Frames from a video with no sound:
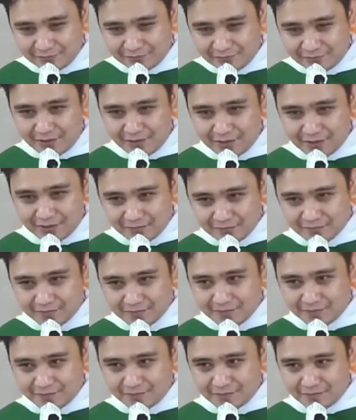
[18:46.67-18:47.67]
Ya.
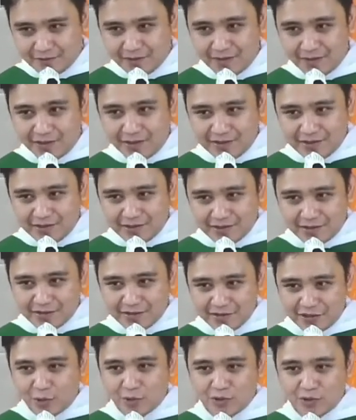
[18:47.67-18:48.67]
Ke gereja
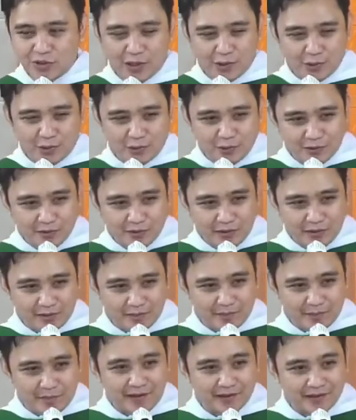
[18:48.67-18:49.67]
jauh-jauh ya,
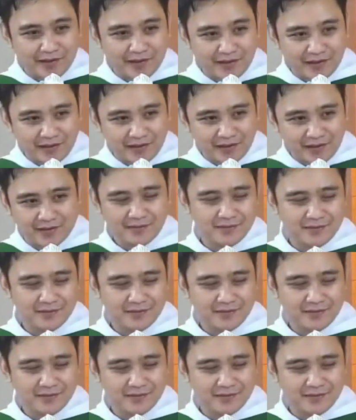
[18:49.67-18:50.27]
parkir ya.